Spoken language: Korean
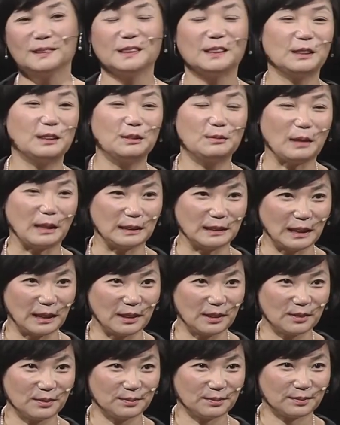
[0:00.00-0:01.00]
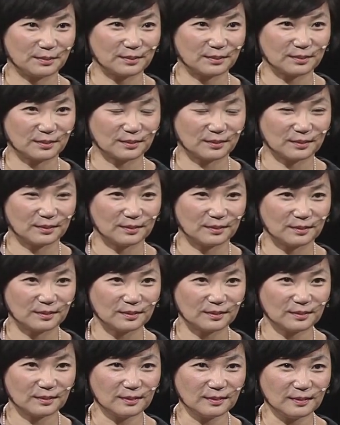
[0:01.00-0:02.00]
그러지 마세요.
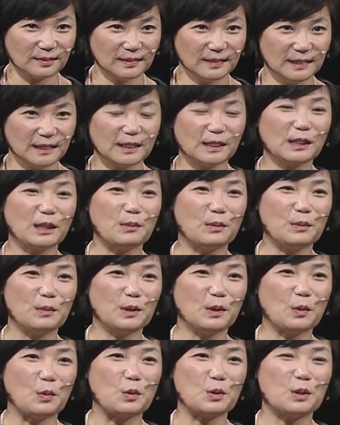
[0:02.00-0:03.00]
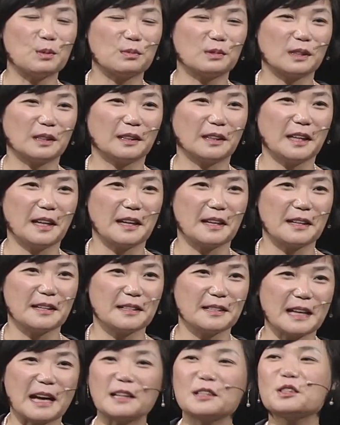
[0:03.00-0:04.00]
그러다 보면요, 오십오 세 때
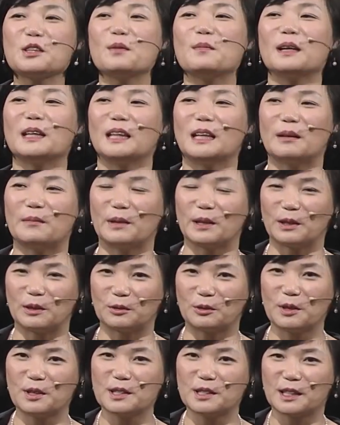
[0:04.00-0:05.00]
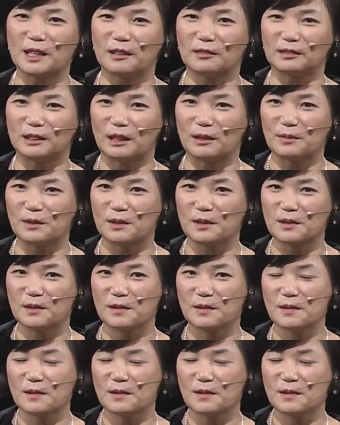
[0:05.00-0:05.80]
상처만 남아요, 퇴직하고 나면.